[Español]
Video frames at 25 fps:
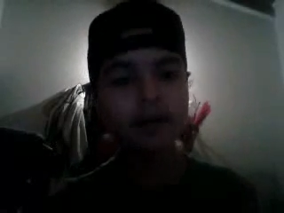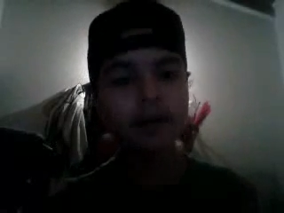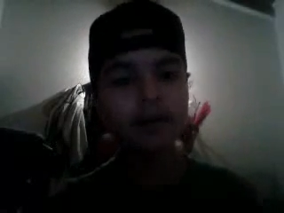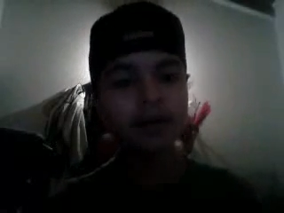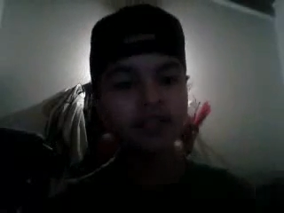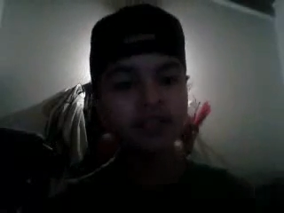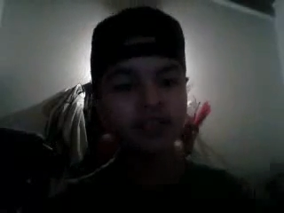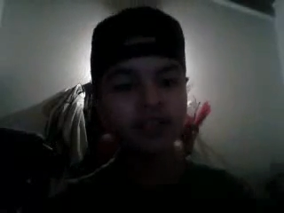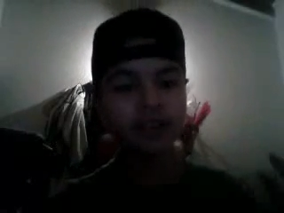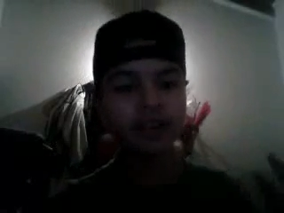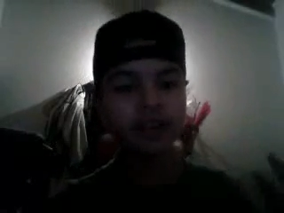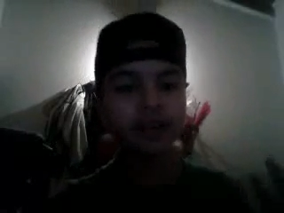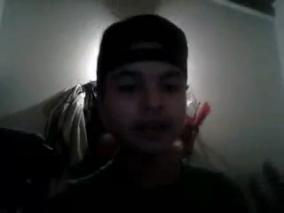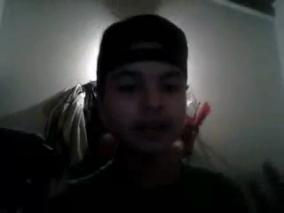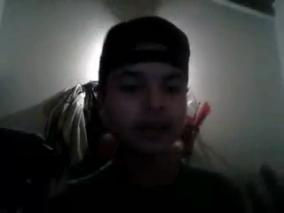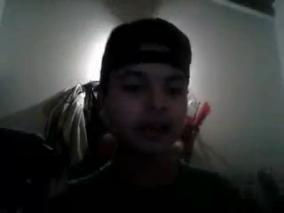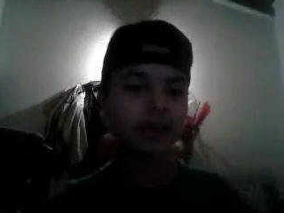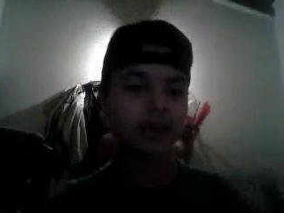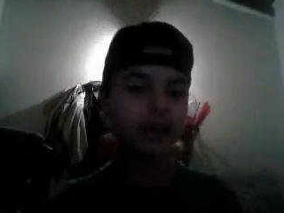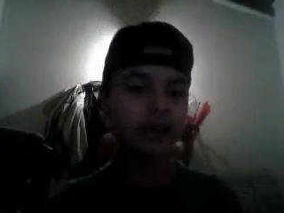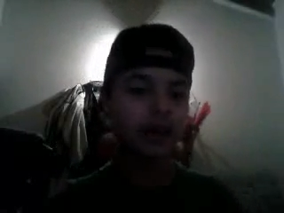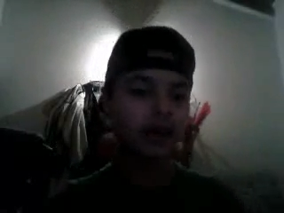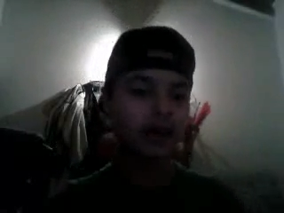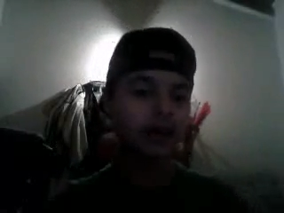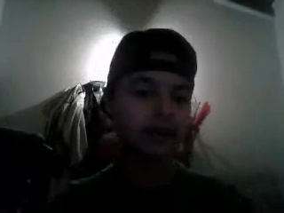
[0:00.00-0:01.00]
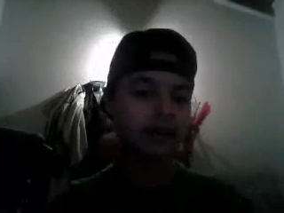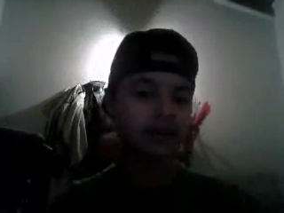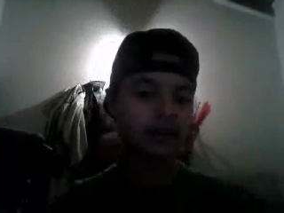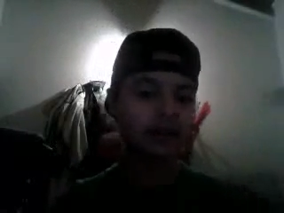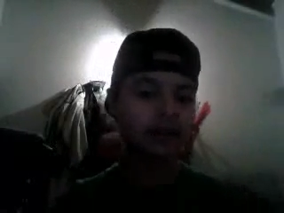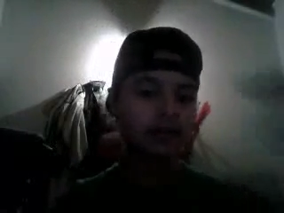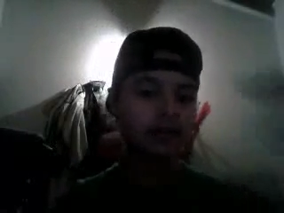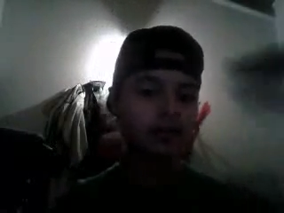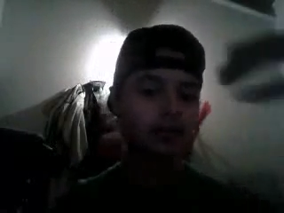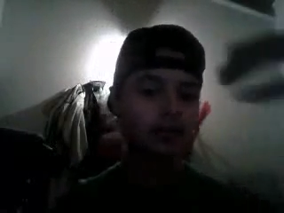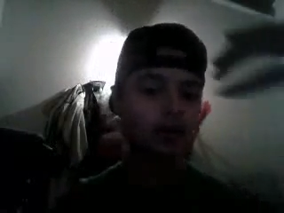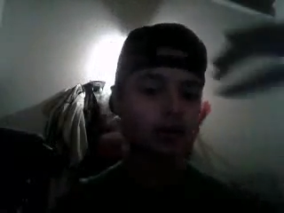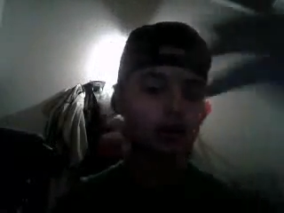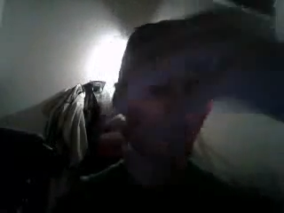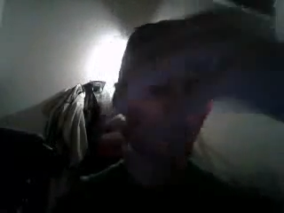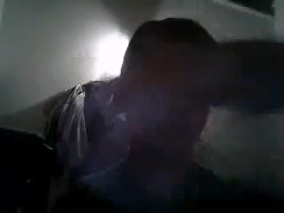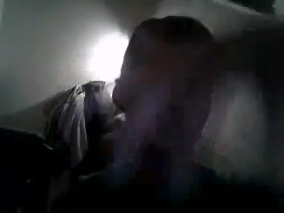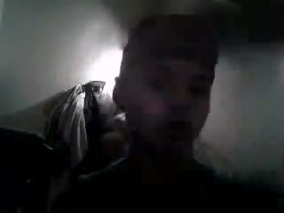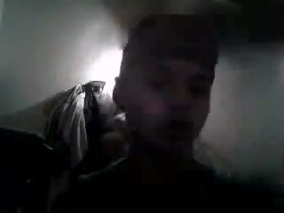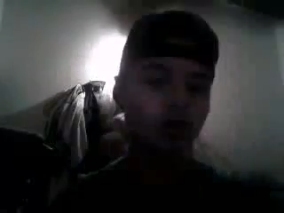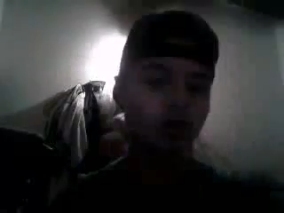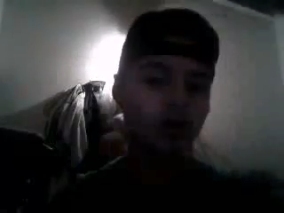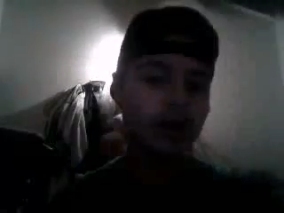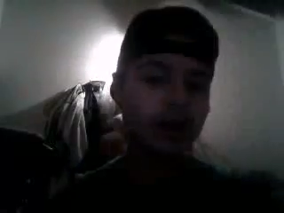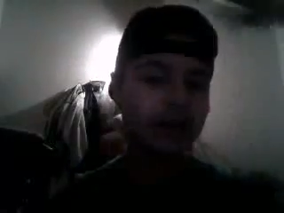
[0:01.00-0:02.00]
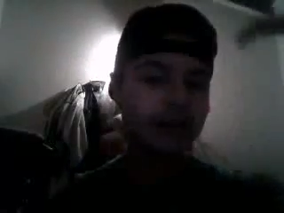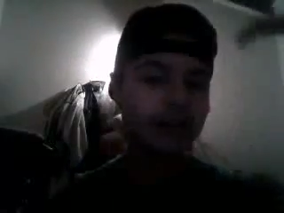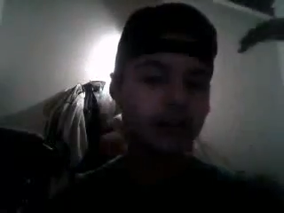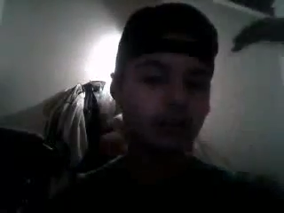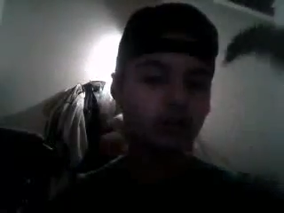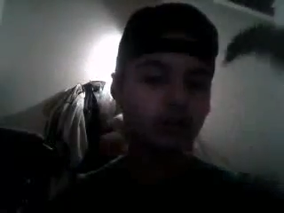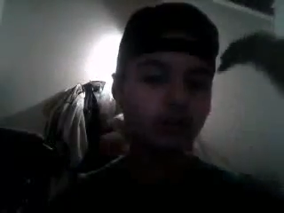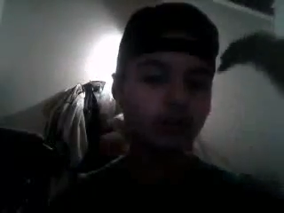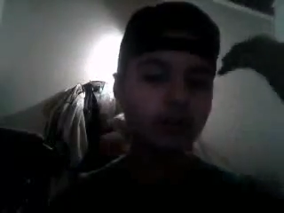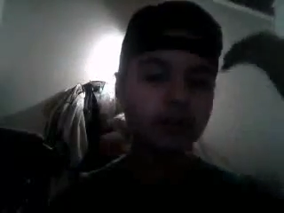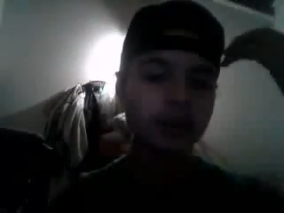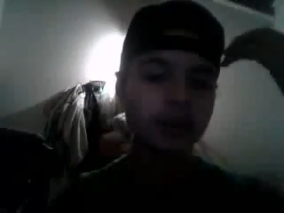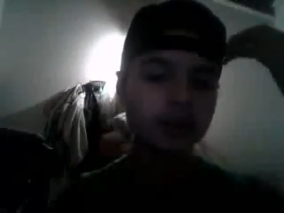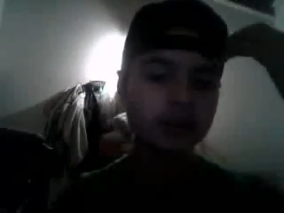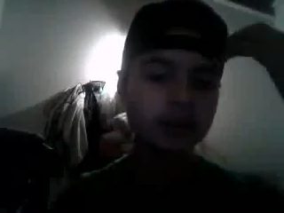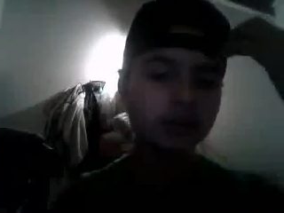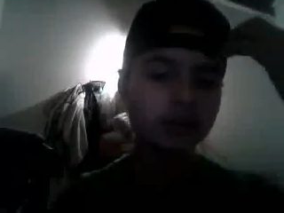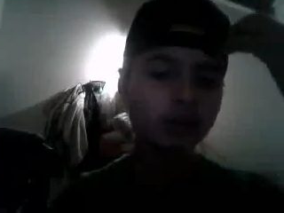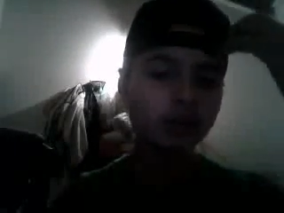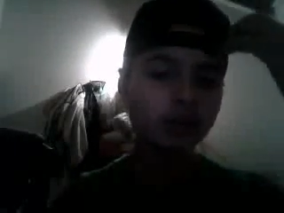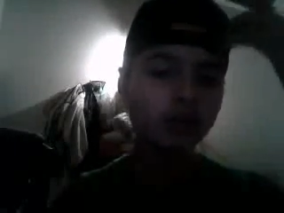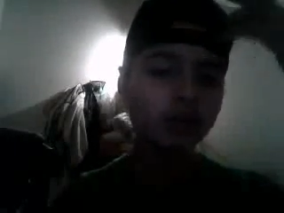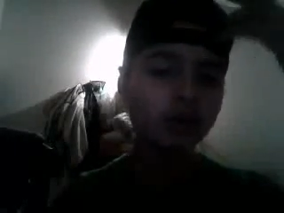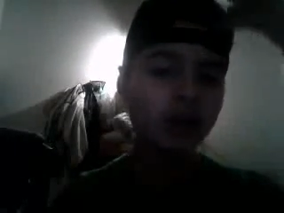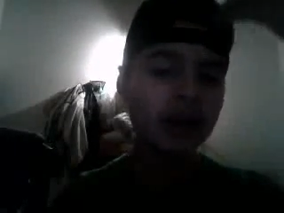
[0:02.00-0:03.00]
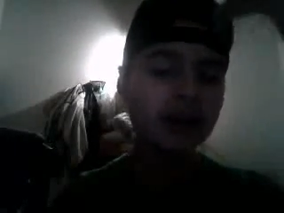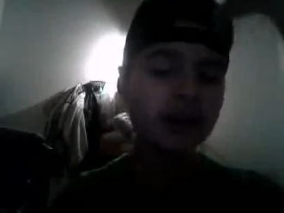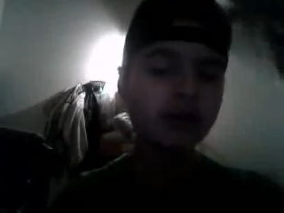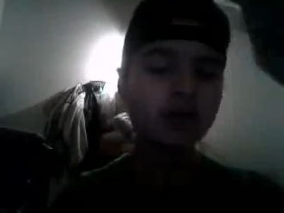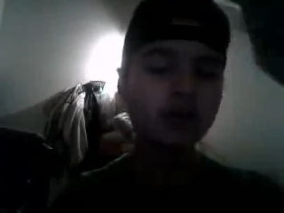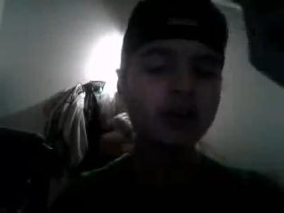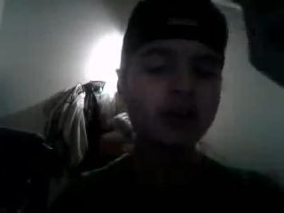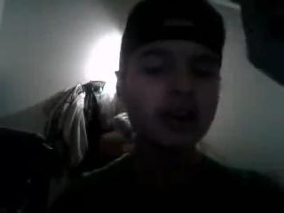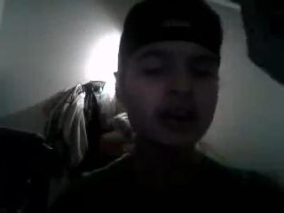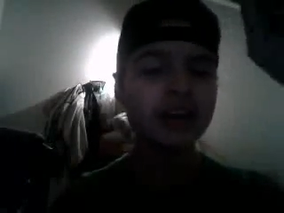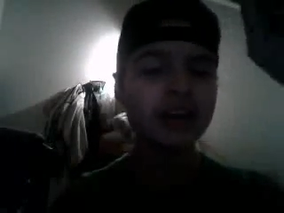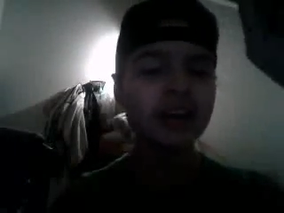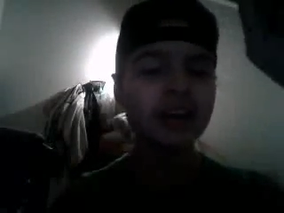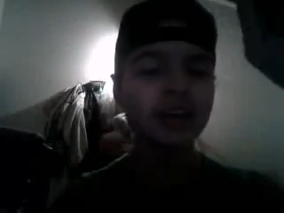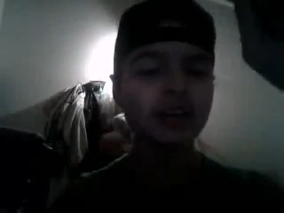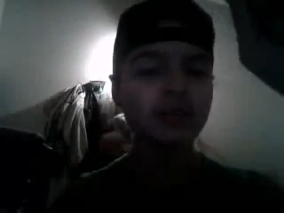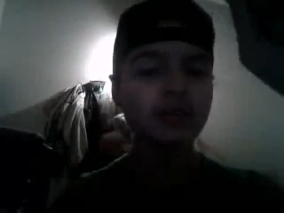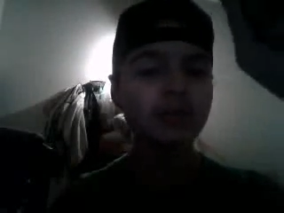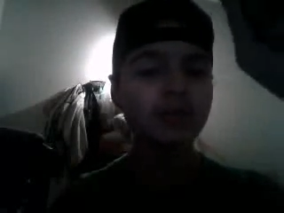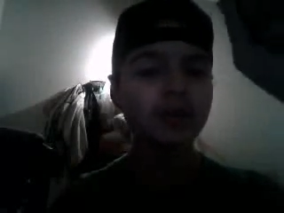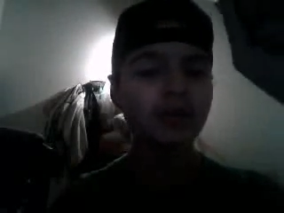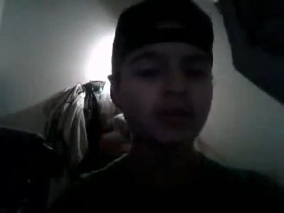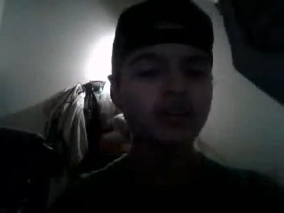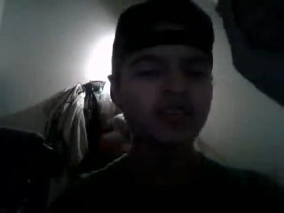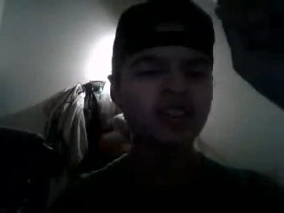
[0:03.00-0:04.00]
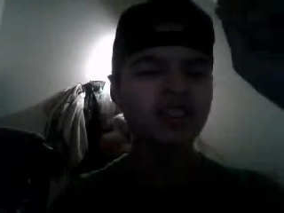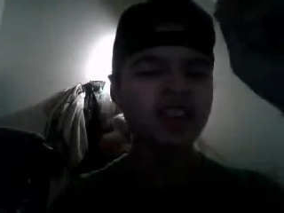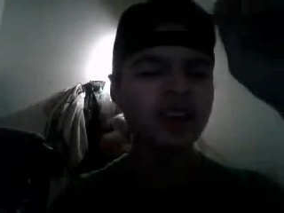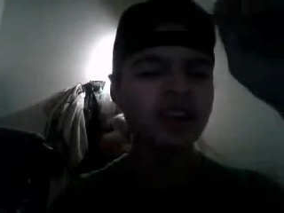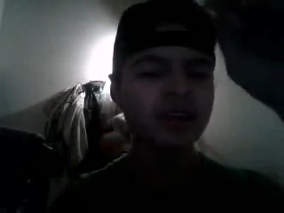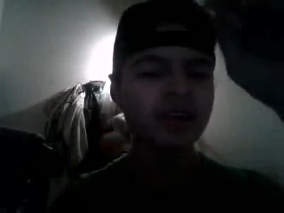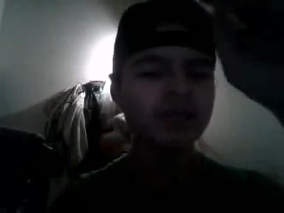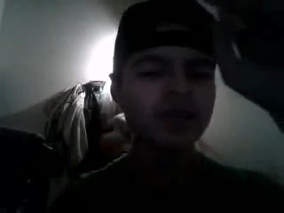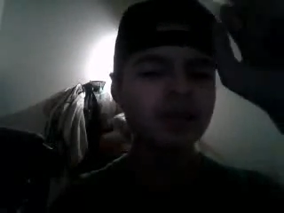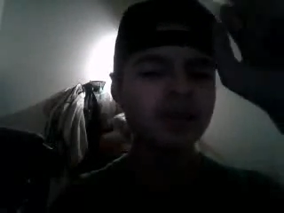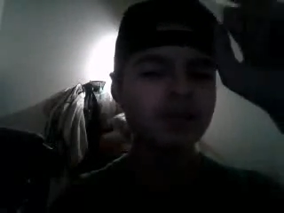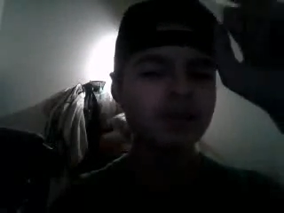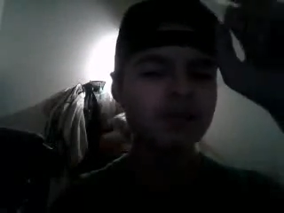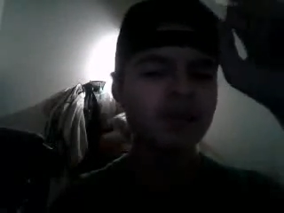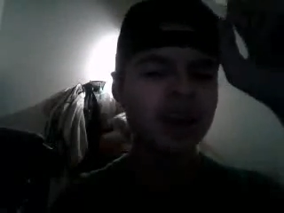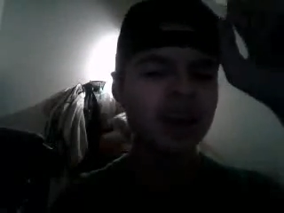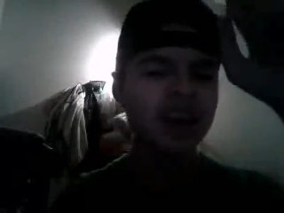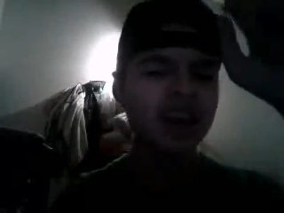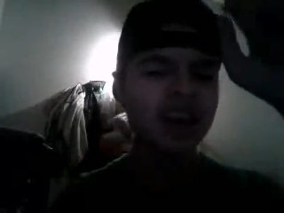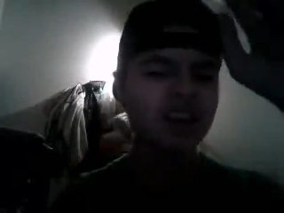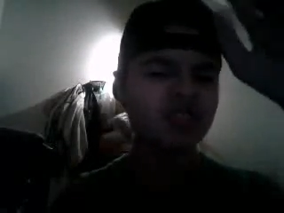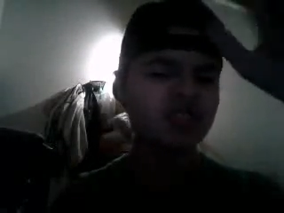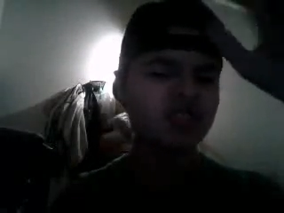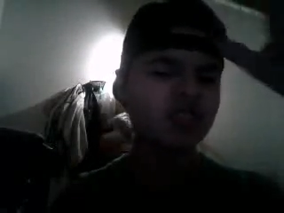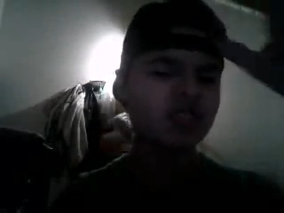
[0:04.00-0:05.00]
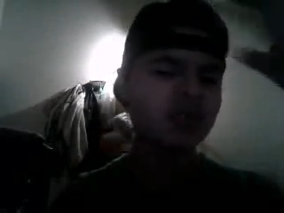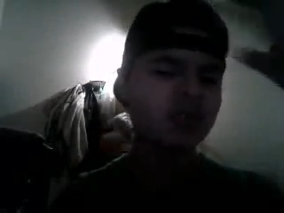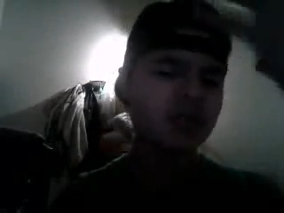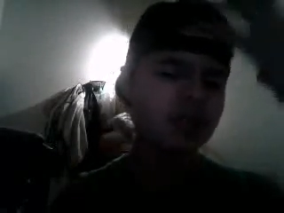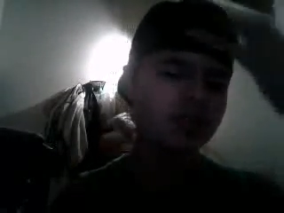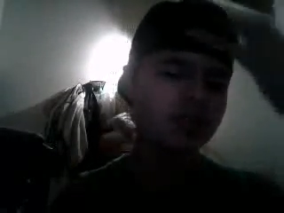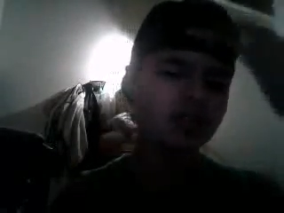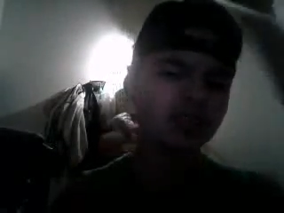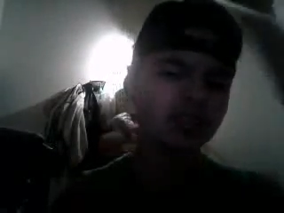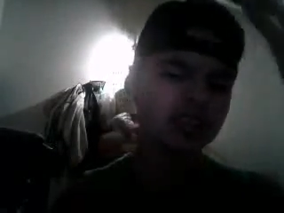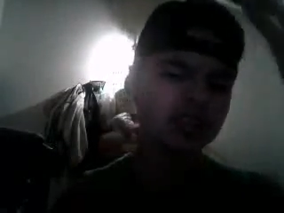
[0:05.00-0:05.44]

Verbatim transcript: veces que los otros hacks que suben, hay un hacker que no me acuerdo si era vi Más, y no me acuerdo